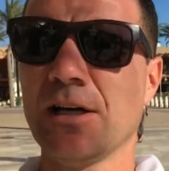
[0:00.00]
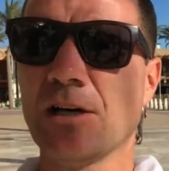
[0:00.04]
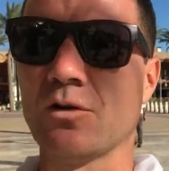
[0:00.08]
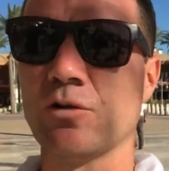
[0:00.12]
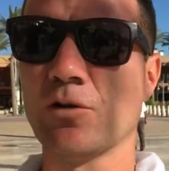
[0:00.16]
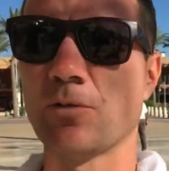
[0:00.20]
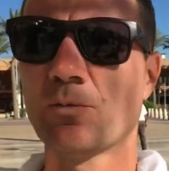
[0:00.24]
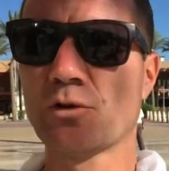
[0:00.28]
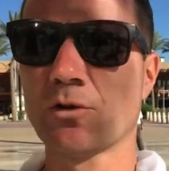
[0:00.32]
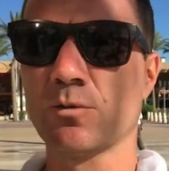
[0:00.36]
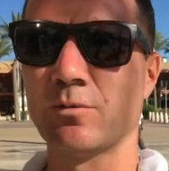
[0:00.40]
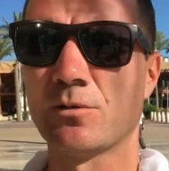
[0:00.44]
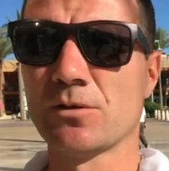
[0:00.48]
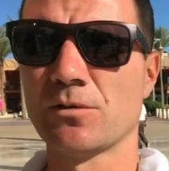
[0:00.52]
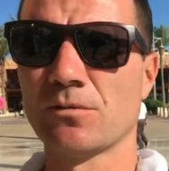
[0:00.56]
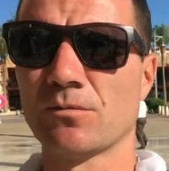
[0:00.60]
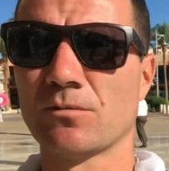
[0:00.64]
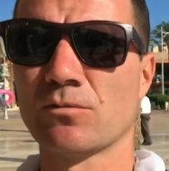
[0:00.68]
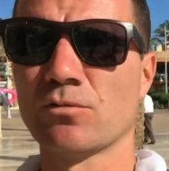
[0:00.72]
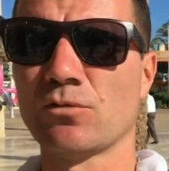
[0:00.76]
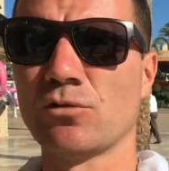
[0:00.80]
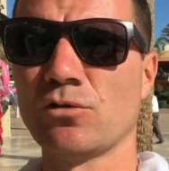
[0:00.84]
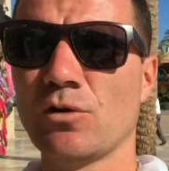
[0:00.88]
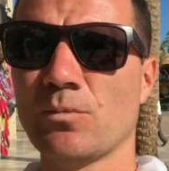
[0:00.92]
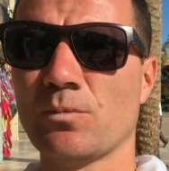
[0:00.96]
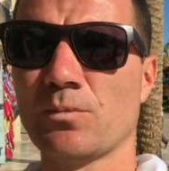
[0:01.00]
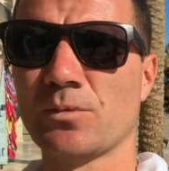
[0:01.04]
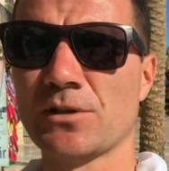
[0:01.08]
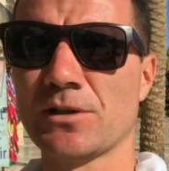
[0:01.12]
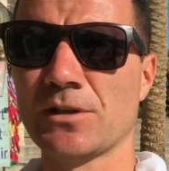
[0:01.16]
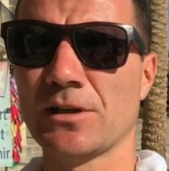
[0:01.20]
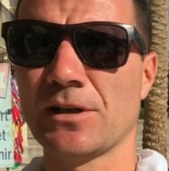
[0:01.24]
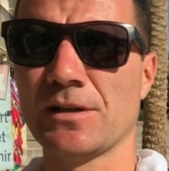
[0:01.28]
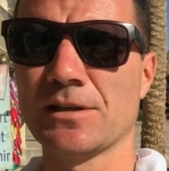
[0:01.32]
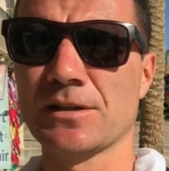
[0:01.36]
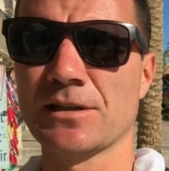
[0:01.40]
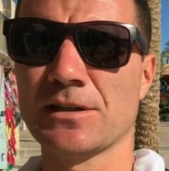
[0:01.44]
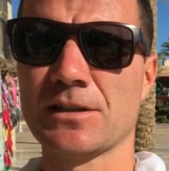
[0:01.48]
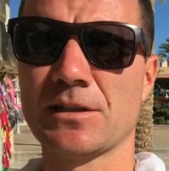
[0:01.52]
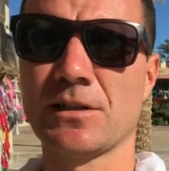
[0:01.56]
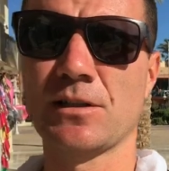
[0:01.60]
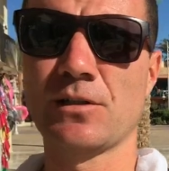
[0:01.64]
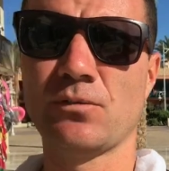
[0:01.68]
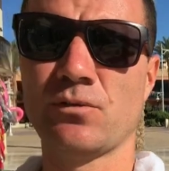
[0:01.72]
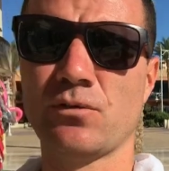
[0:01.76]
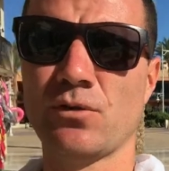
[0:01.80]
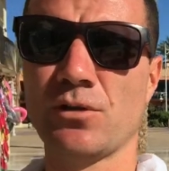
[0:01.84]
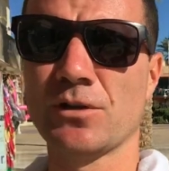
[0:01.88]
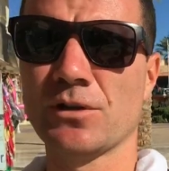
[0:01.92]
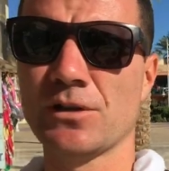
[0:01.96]
Ну, в общем, у нее потерялся
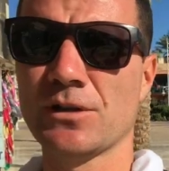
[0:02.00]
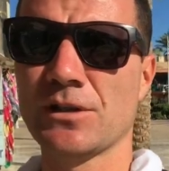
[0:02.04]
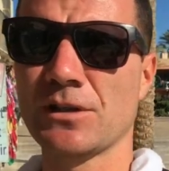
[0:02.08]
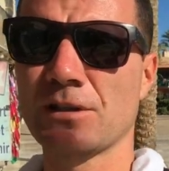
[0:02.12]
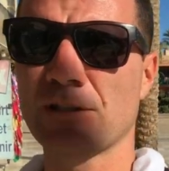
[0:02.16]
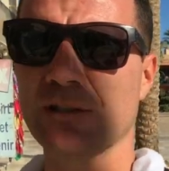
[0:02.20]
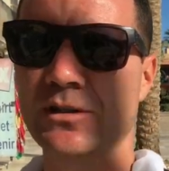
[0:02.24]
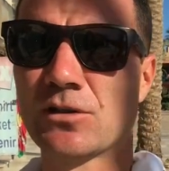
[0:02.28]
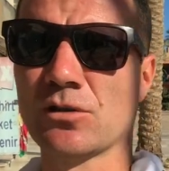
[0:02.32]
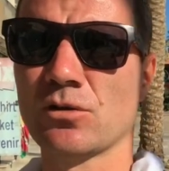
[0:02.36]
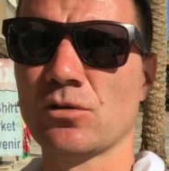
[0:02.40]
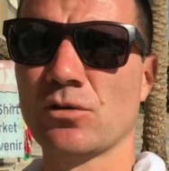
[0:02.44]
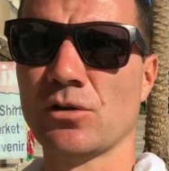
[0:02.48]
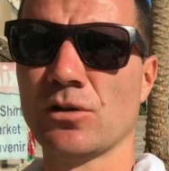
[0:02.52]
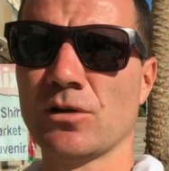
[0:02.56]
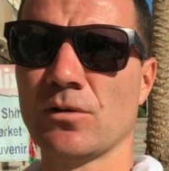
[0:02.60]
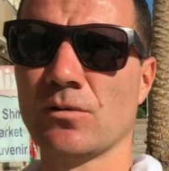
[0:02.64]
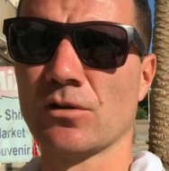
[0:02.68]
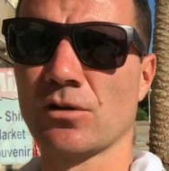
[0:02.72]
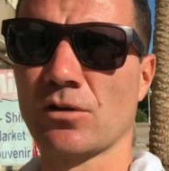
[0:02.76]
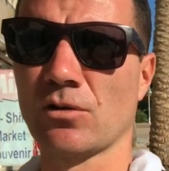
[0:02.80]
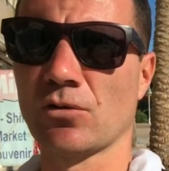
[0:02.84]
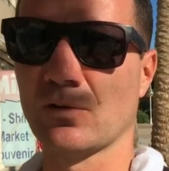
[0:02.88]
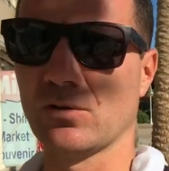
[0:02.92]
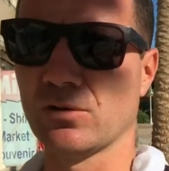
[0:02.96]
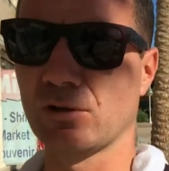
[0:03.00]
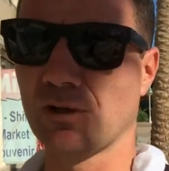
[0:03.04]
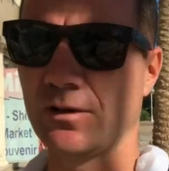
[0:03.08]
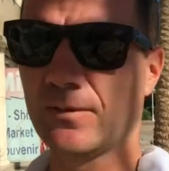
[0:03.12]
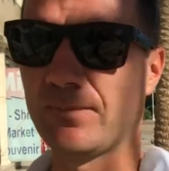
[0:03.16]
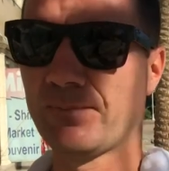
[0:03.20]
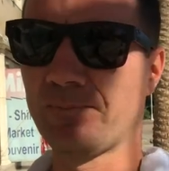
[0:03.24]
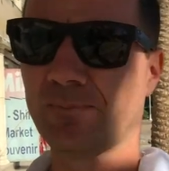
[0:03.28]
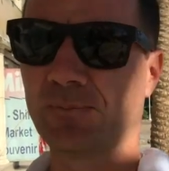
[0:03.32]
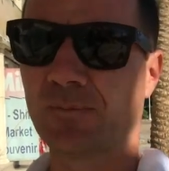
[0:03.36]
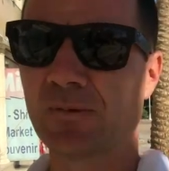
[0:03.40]
телефон, естественно, никто не вернул ей.